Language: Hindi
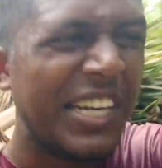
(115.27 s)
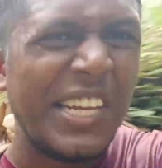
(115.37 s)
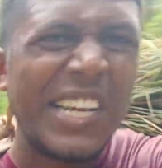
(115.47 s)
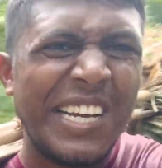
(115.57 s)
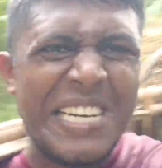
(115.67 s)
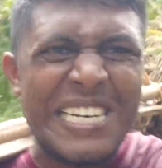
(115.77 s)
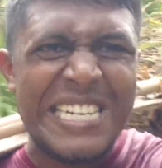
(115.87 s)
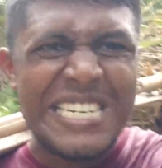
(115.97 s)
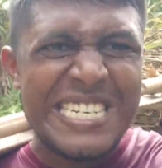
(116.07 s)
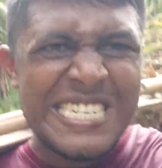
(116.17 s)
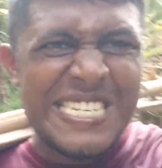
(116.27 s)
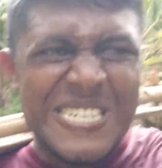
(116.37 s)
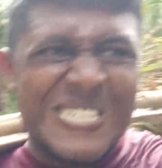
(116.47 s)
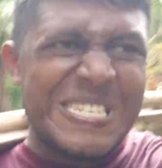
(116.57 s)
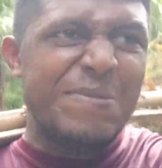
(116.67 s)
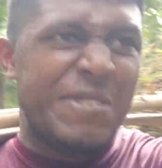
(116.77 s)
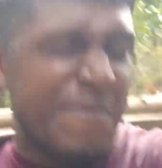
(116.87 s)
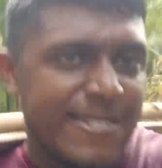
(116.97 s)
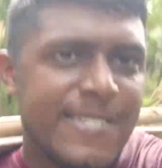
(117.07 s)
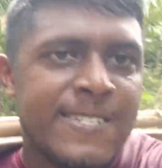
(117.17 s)
जाए ठीक है कभी
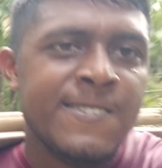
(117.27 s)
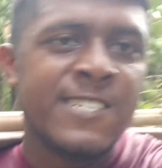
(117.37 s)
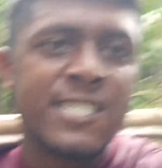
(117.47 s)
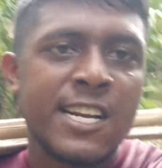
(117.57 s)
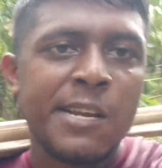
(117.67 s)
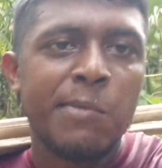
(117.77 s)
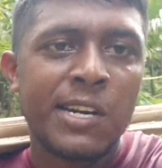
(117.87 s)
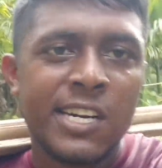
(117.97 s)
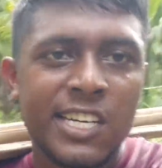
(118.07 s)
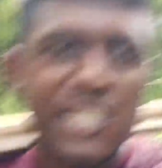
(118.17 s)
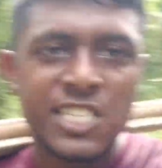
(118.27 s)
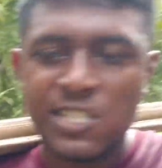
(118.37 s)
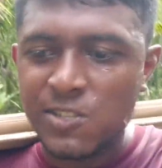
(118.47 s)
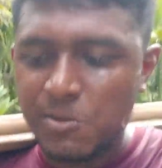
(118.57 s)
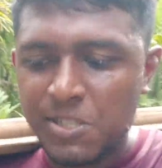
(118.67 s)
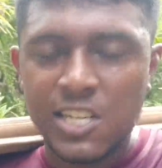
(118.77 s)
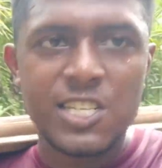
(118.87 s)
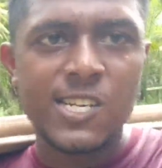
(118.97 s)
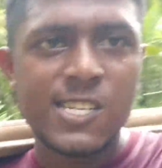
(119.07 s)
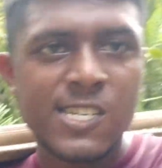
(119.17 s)
हार नहीं मानना है चाहे कुछ भी हो
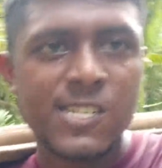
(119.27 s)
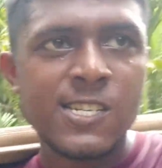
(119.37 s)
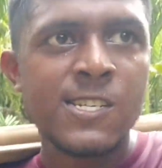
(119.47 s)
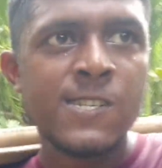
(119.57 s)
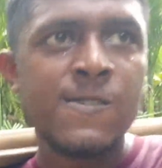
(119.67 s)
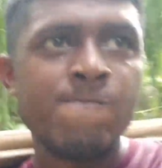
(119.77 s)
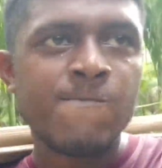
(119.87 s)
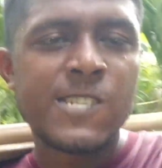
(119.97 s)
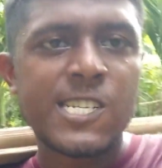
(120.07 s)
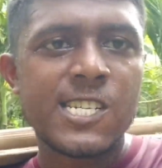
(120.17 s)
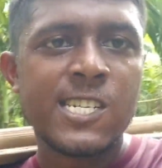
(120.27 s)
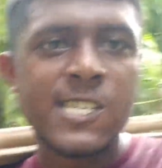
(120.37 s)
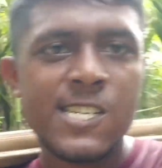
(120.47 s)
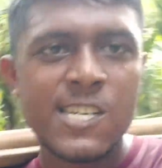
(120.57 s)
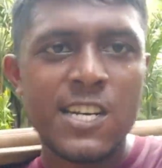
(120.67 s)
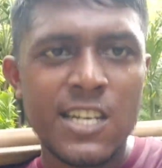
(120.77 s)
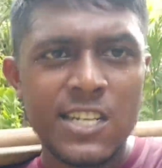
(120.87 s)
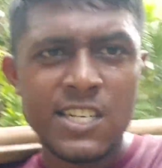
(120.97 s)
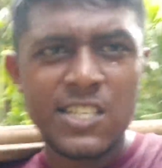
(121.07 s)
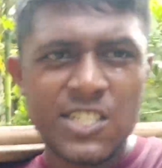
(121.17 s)
जाए ठीक है
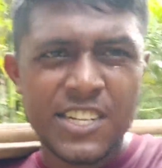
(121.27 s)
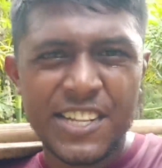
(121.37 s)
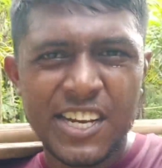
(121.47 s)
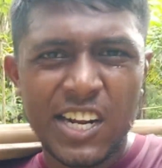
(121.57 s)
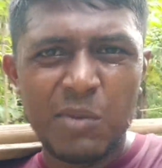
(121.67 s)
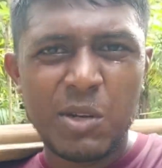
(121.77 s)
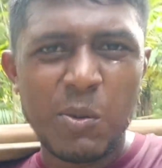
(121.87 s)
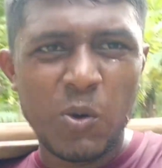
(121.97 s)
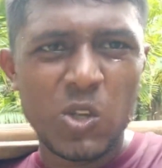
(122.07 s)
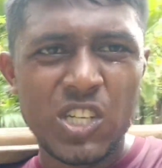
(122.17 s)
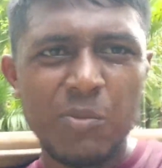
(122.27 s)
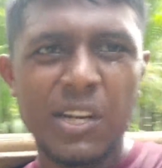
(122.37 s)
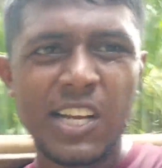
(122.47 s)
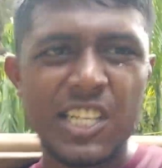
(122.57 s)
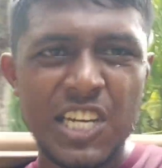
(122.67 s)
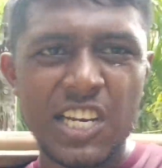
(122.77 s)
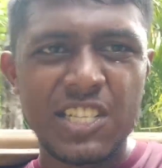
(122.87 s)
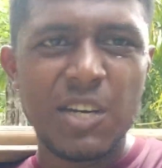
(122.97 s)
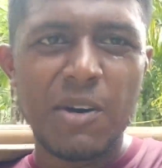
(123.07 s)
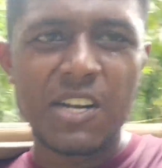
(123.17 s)
चलते हैं अगले वीडियो में बहुत जल्द मिलेंगे जय
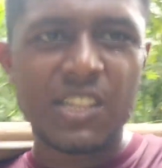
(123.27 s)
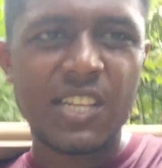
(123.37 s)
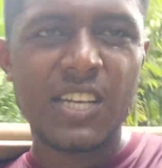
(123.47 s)
हिंद जय भारत